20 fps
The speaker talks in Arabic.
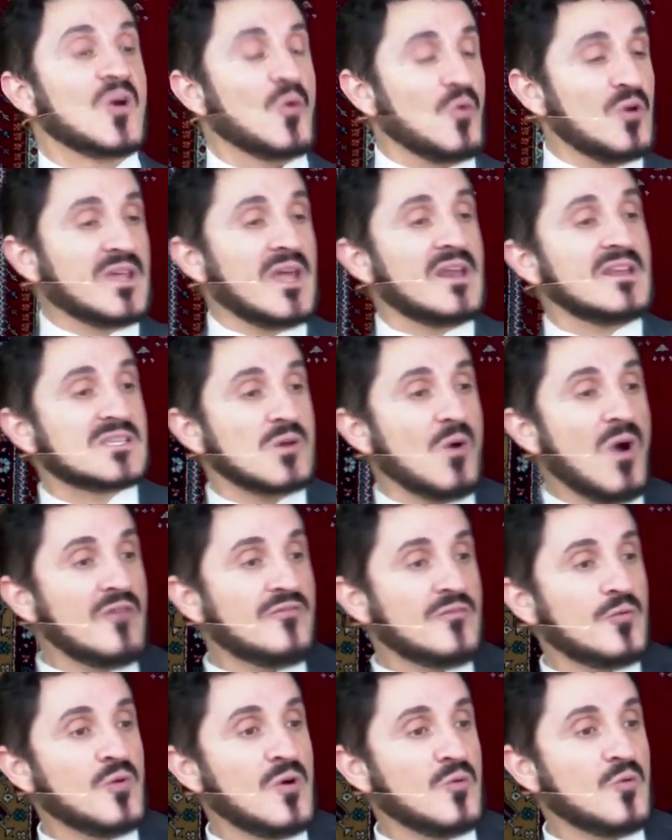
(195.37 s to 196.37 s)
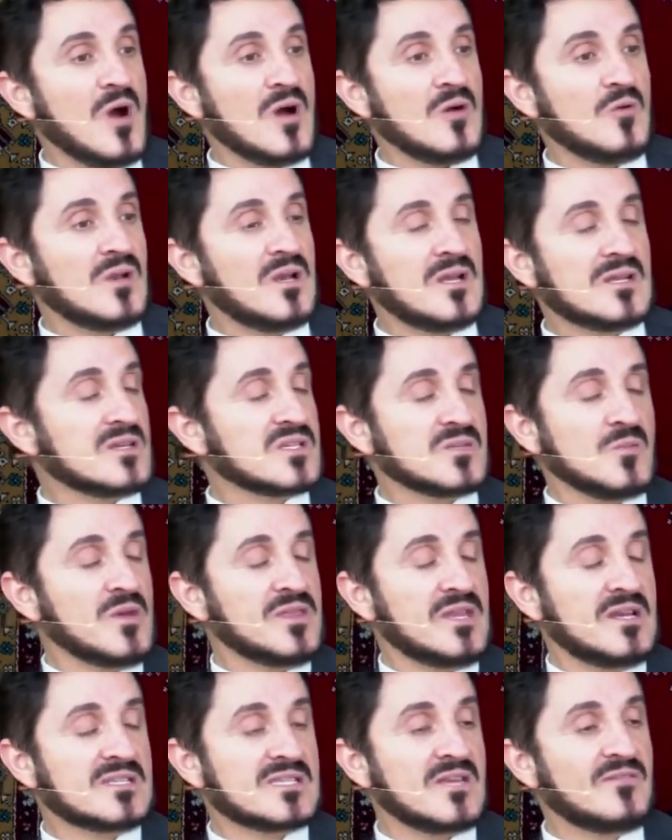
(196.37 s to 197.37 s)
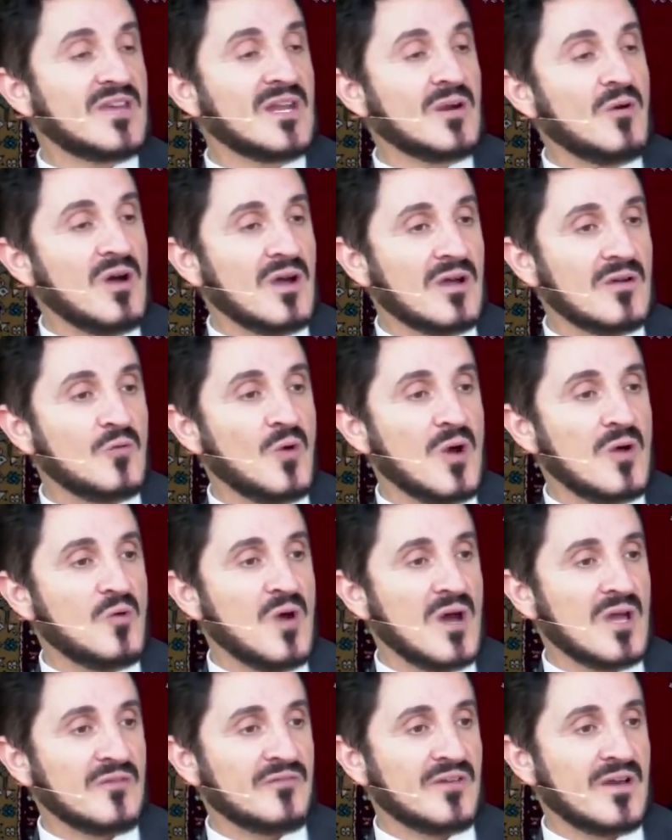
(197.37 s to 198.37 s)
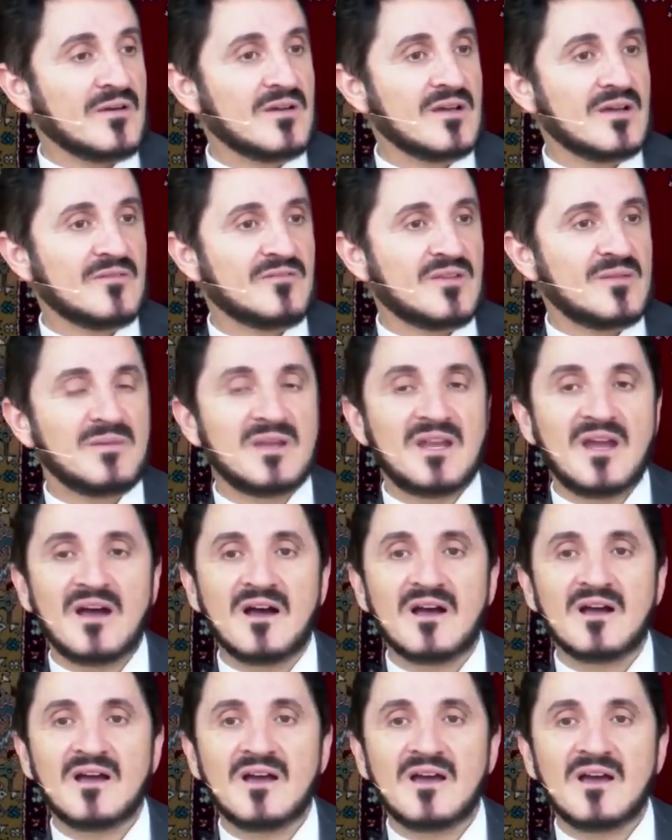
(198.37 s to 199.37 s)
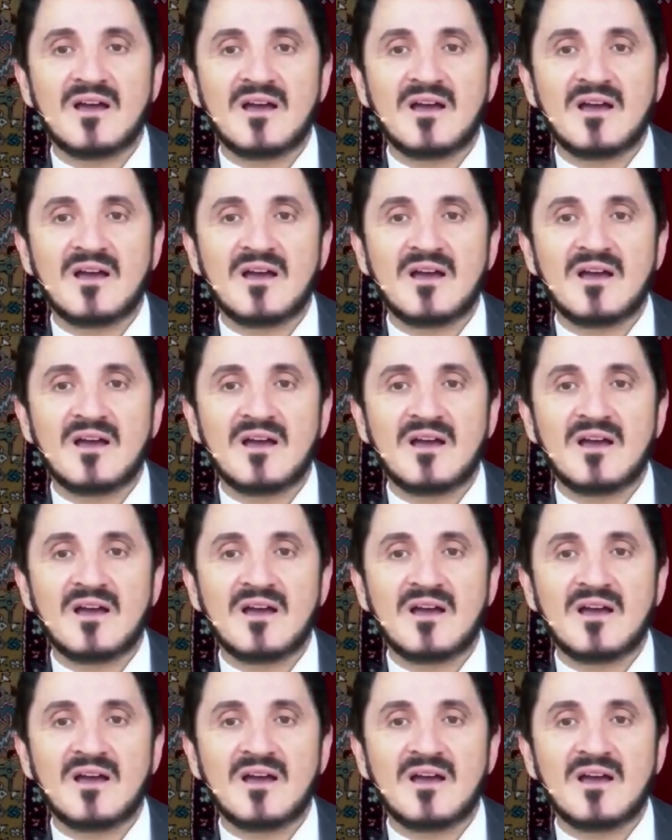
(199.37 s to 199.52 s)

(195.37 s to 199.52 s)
والكنيسه واقف اسمه هذا السفينه واقفه في الميناء